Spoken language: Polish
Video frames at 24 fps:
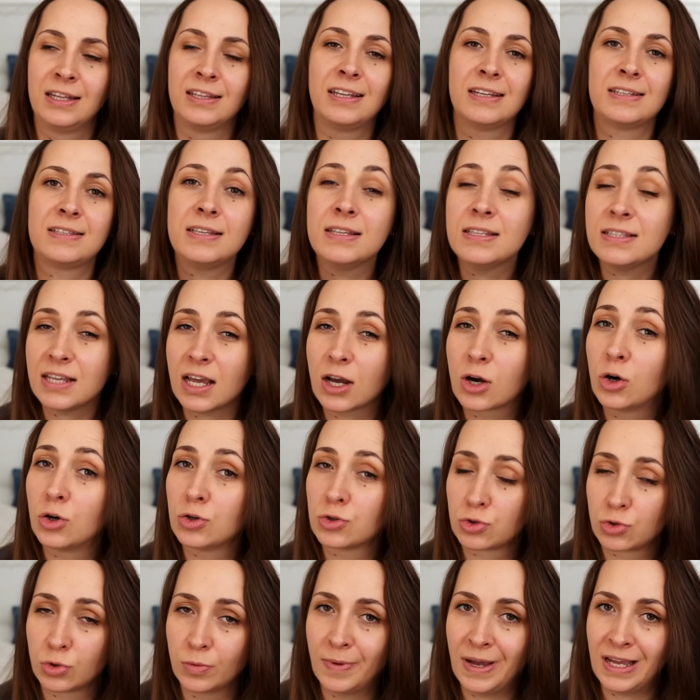decyzje
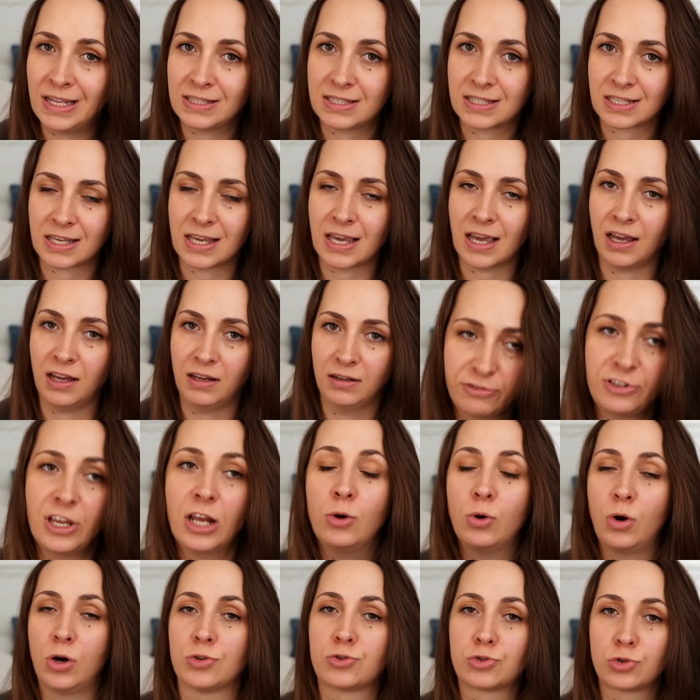konsumenckie
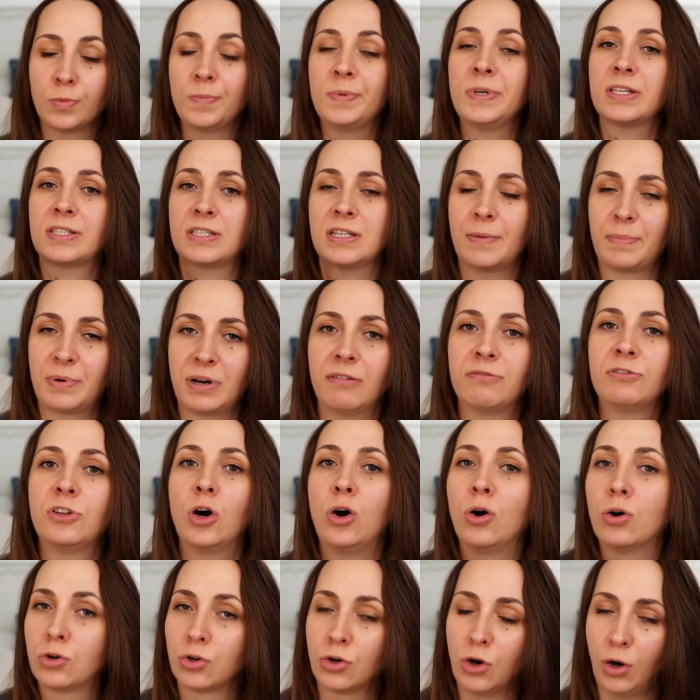wielu osób jest naprawdę
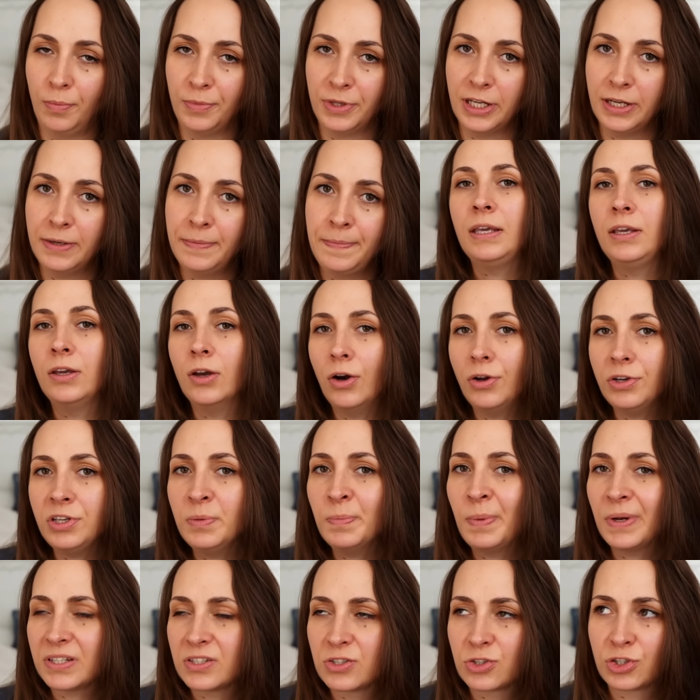ogromny i oni
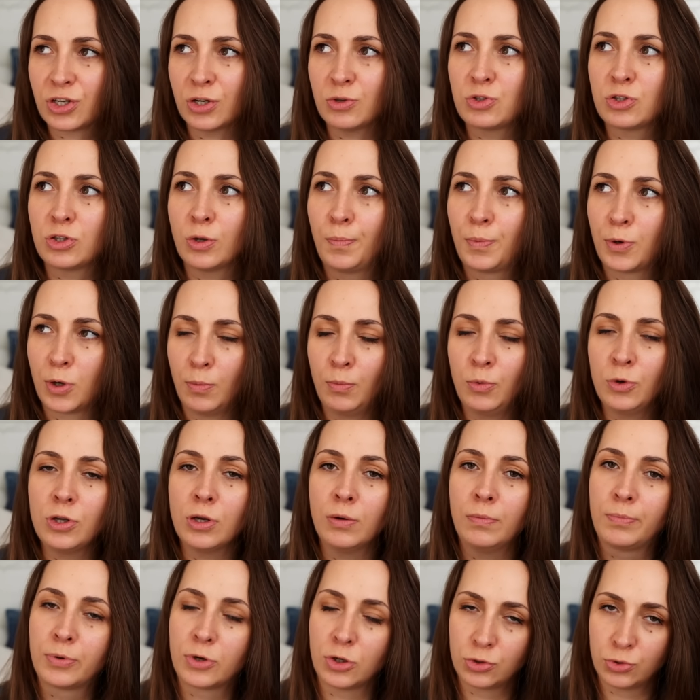bardzo często
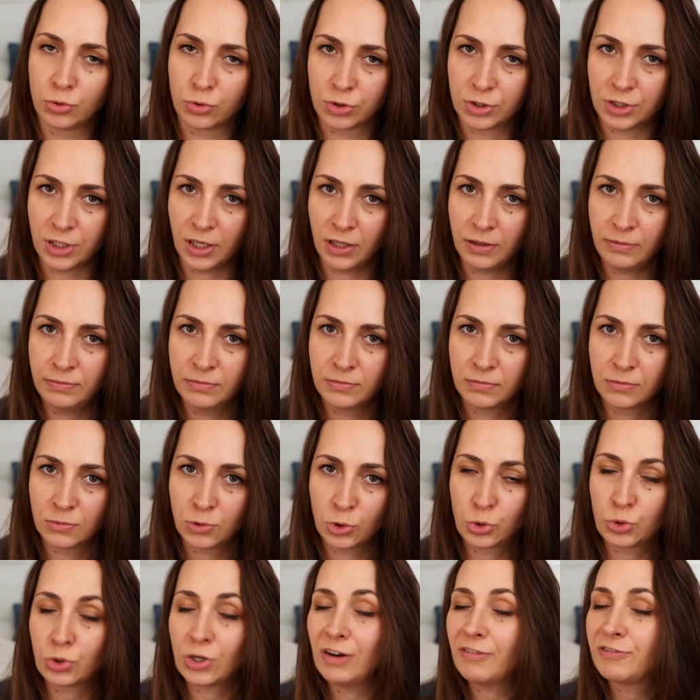promują produkty,
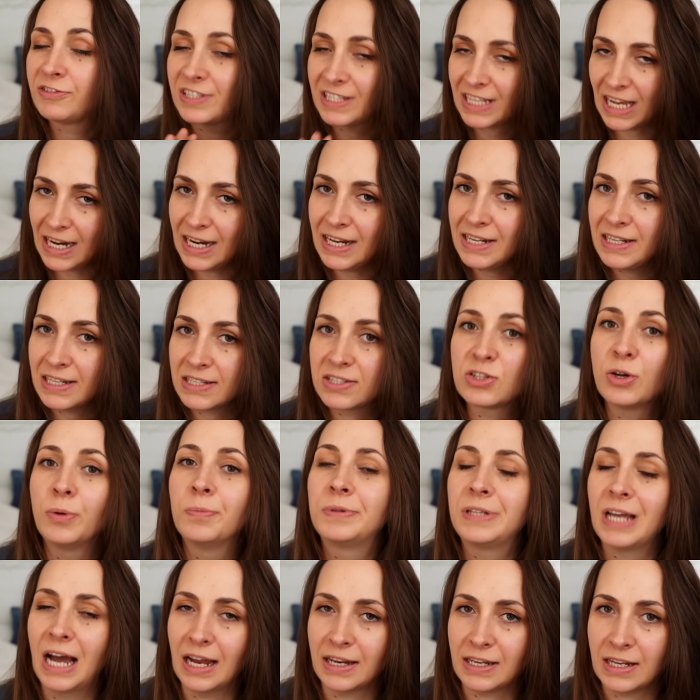które wcale nie są
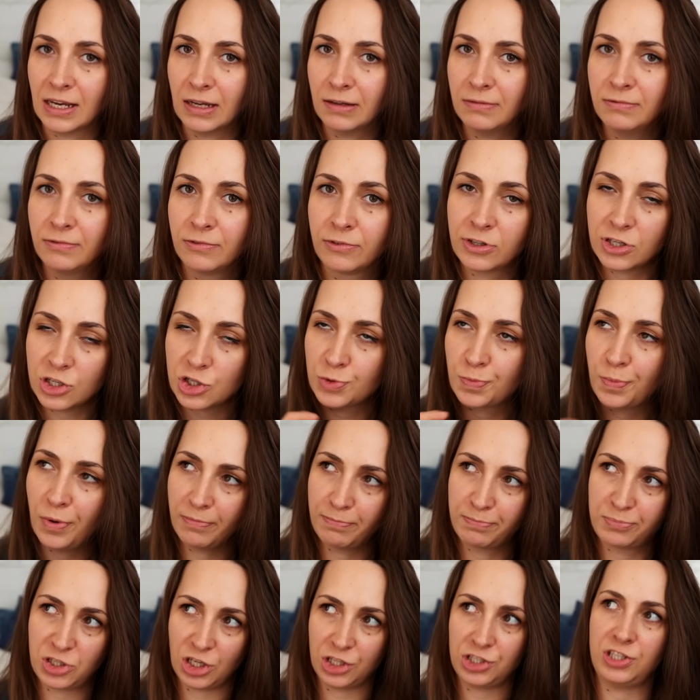tanie, wręcz po
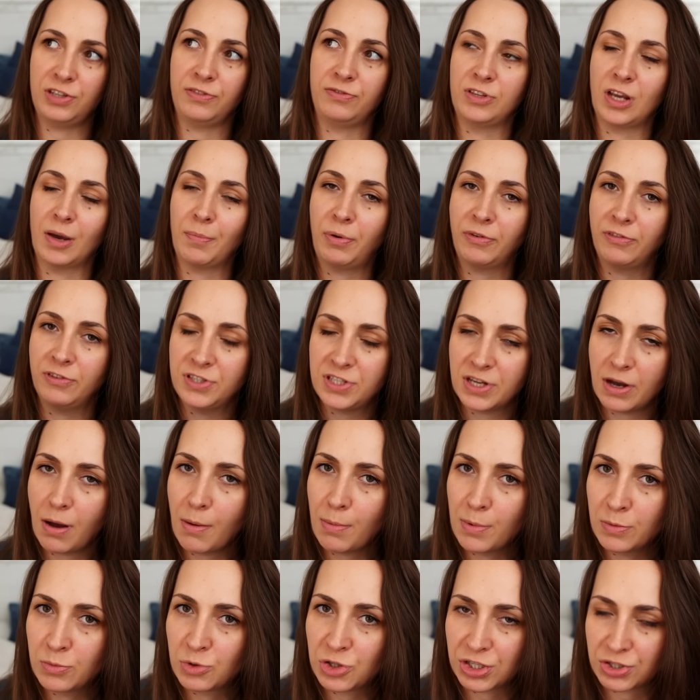przeciwnie,
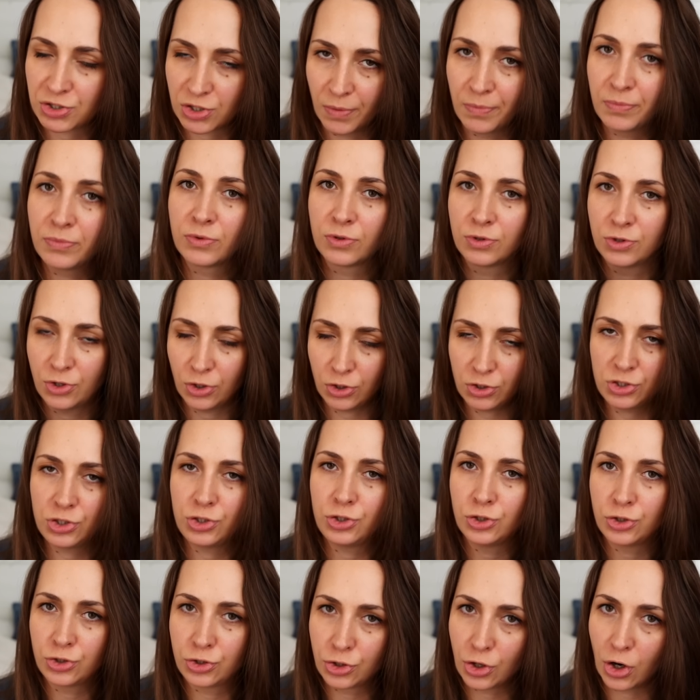powiedziałabym, że są
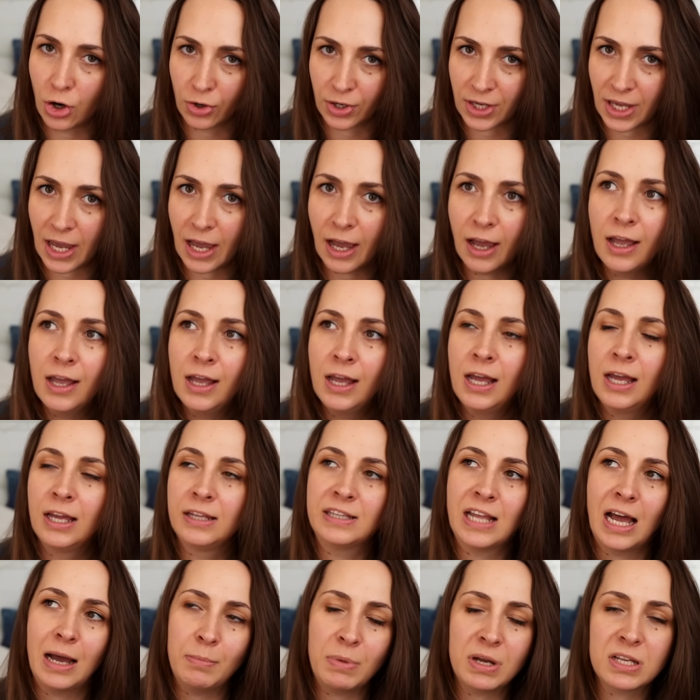dość drogie.
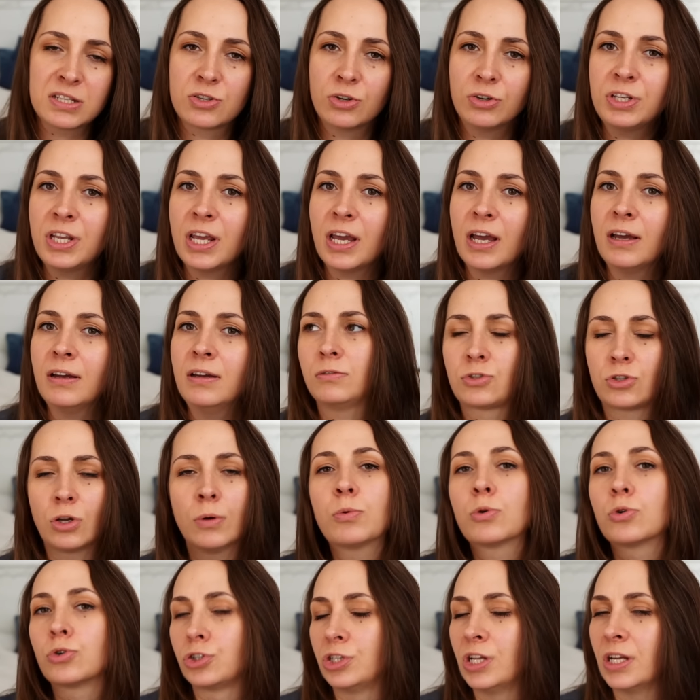Na Amazonie
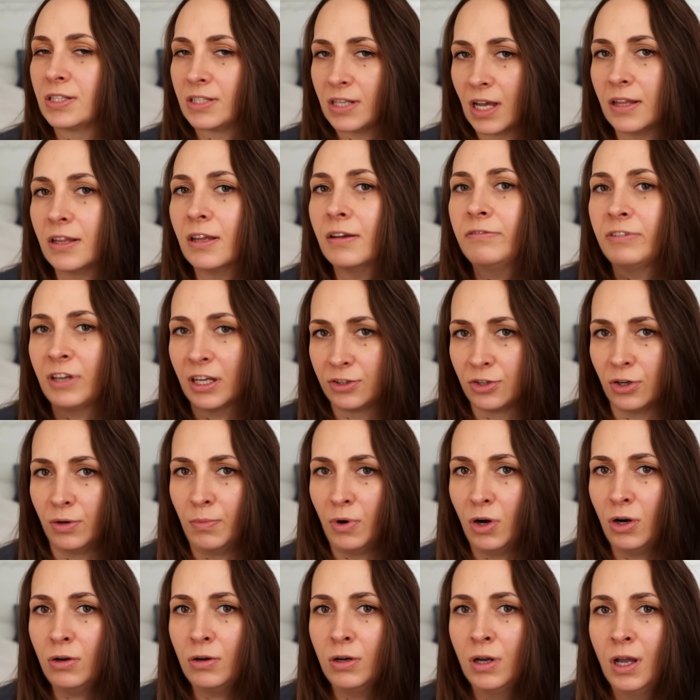są różne ceny,
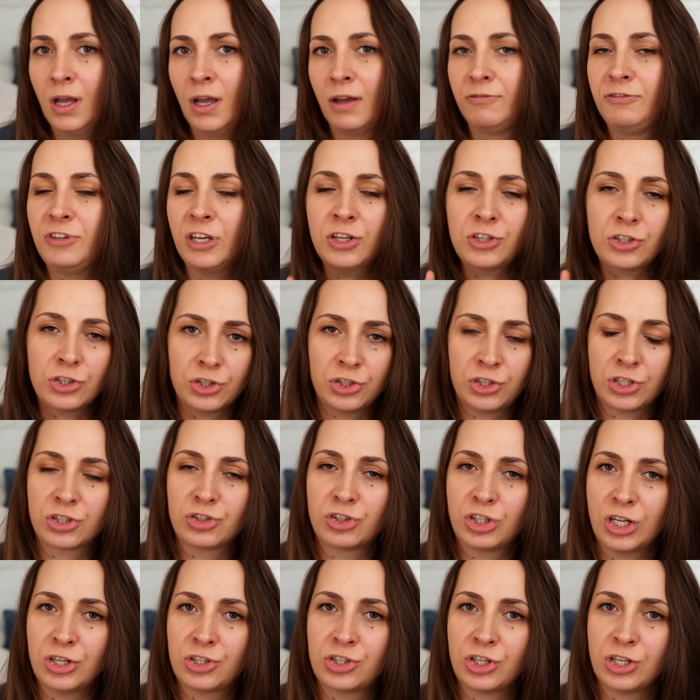wiadomo. Większość tych
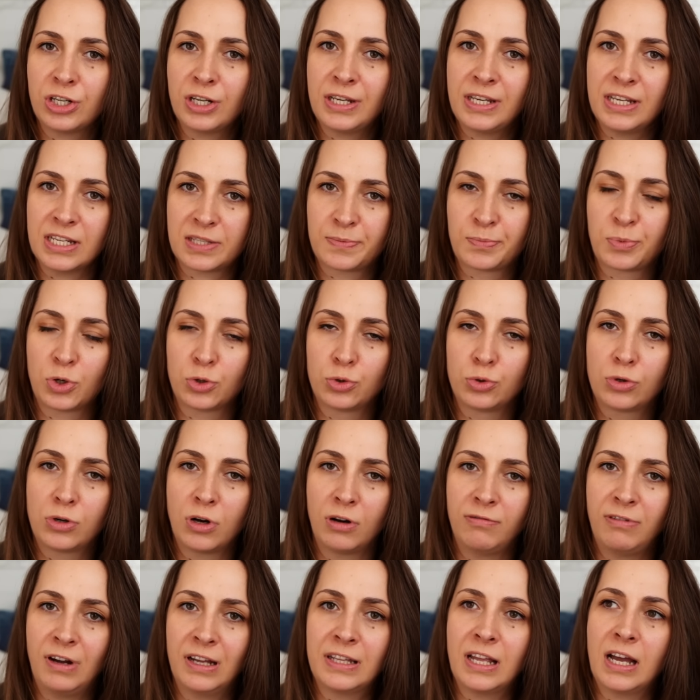rzeczy jest
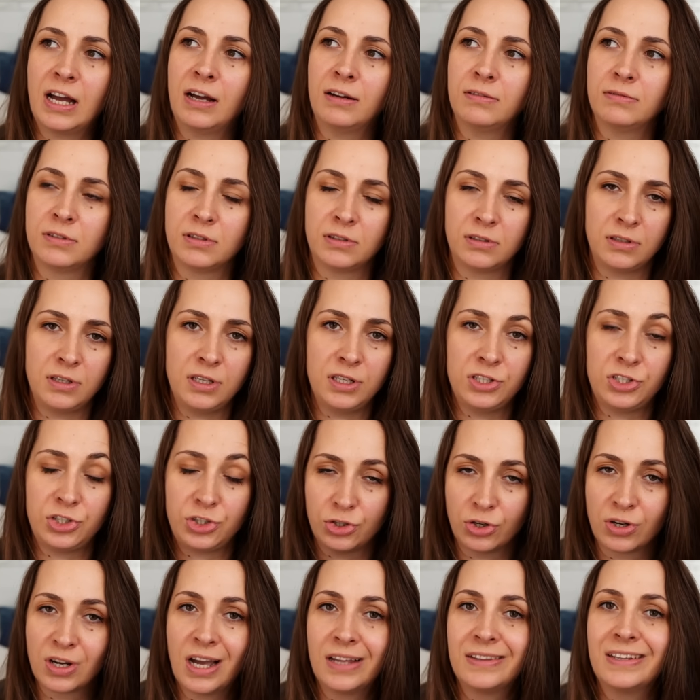produkowana y, i
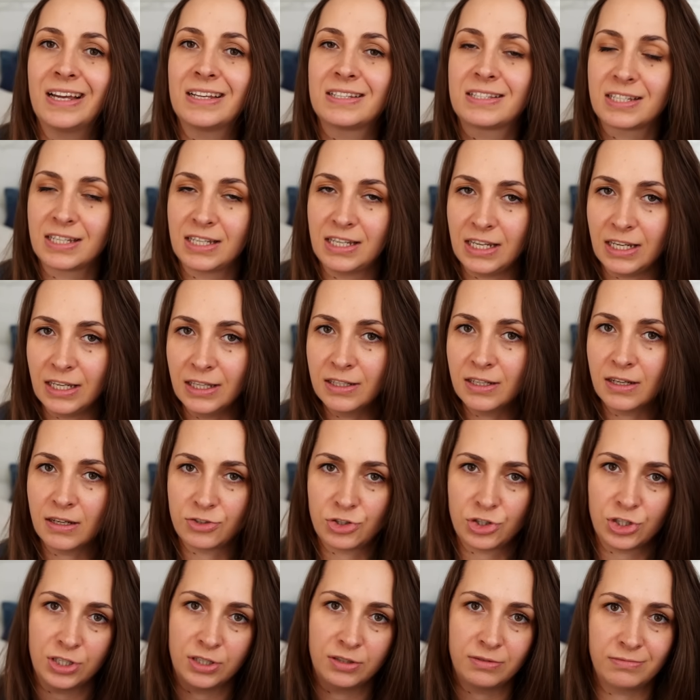ściągana z Chin
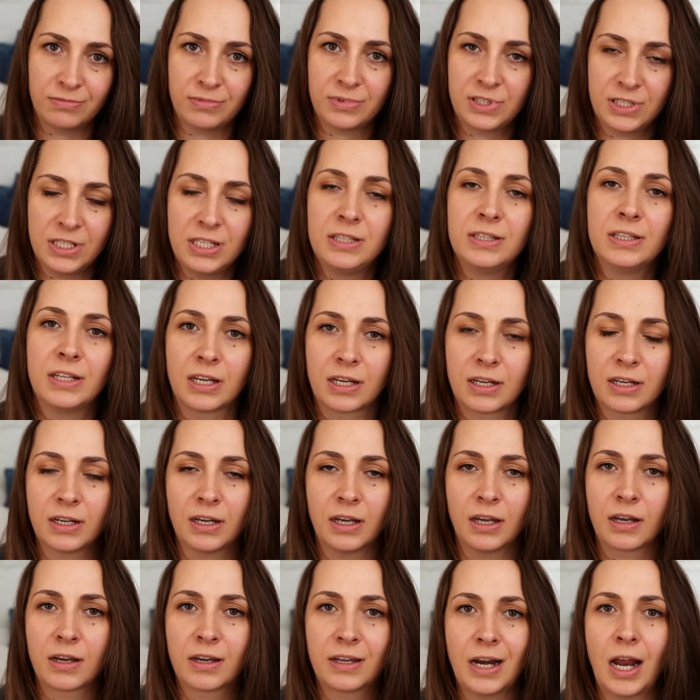czy z innych
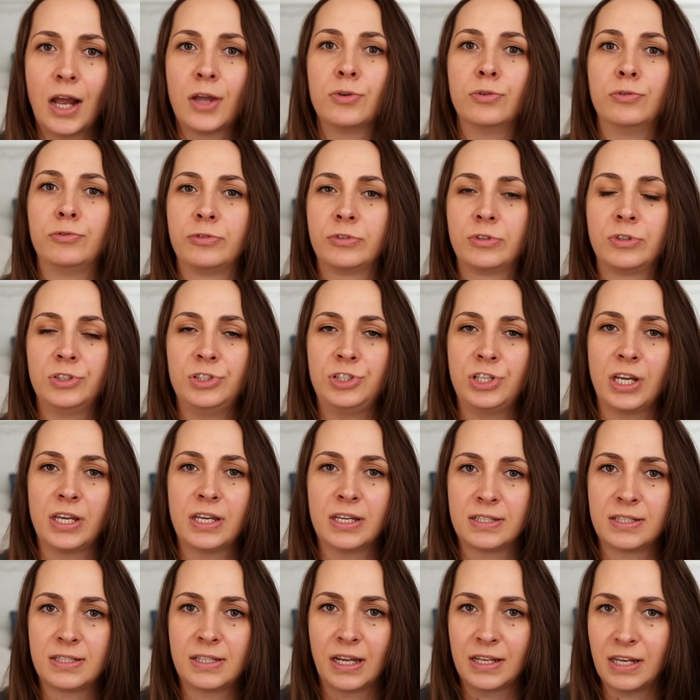e, krajów, gdzie
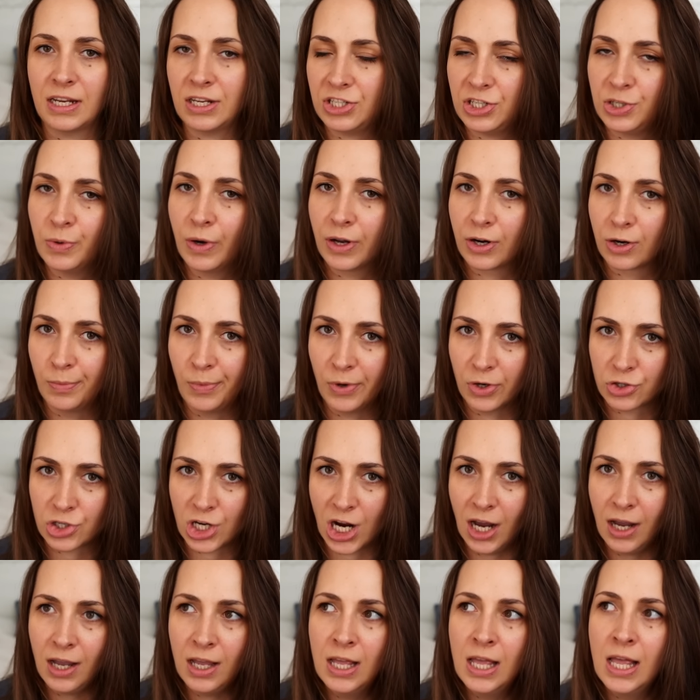jest tania siła
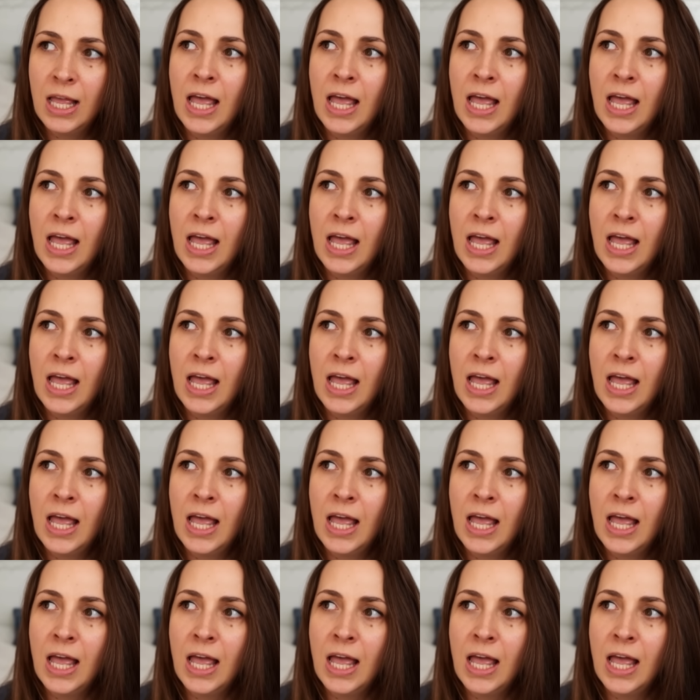robocza.